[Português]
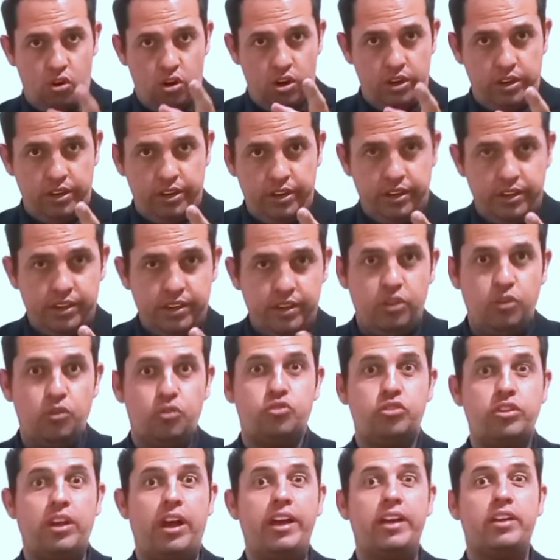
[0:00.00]
Olha,
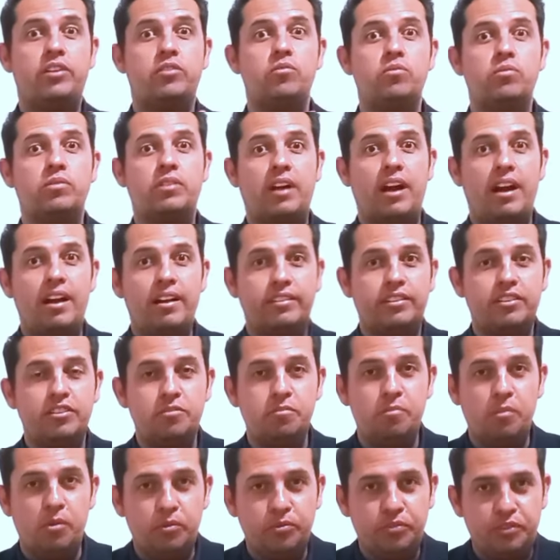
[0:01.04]
eu saí com
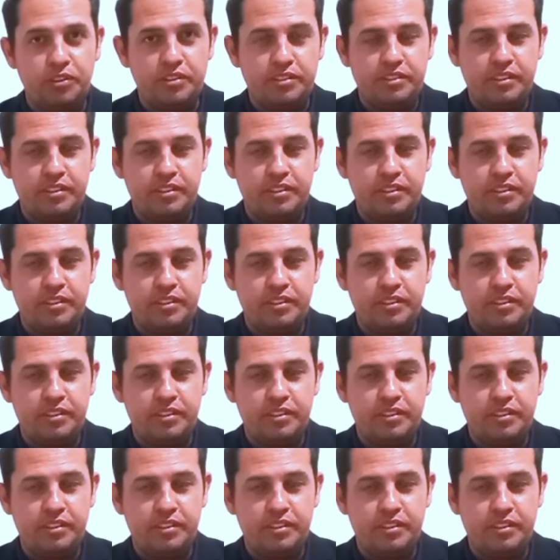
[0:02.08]
carta de bom